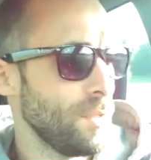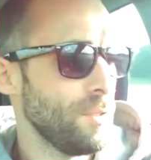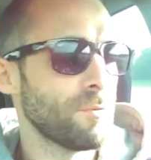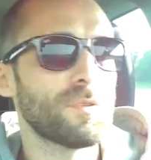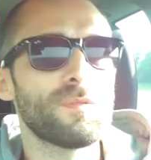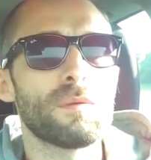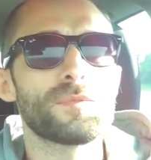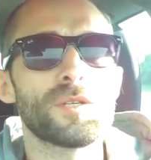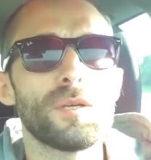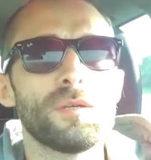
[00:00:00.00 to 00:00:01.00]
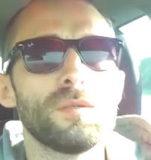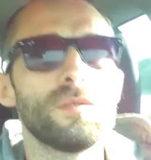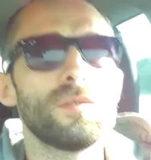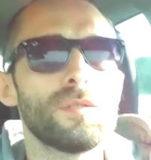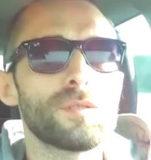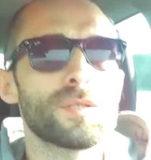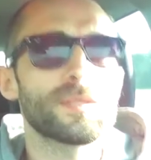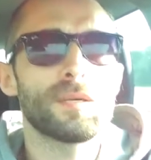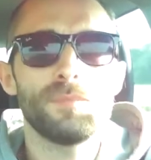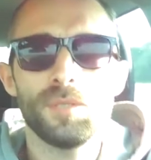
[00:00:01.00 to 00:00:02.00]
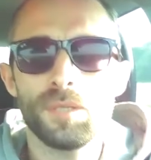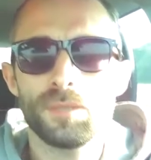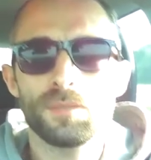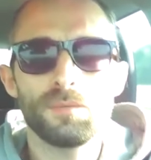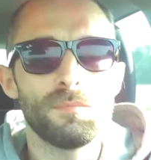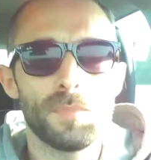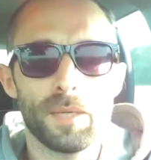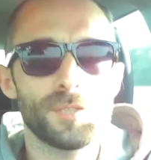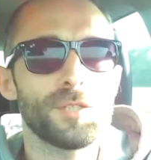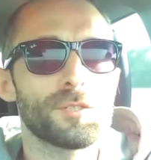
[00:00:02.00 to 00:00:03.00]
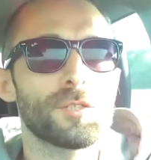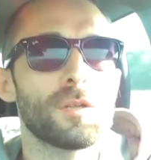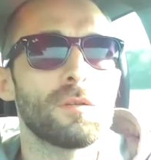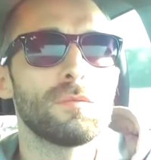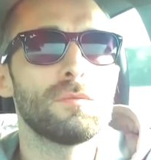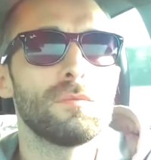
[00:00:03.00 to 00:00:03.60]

Nie ukrywam, że czasami jest mega ciężko.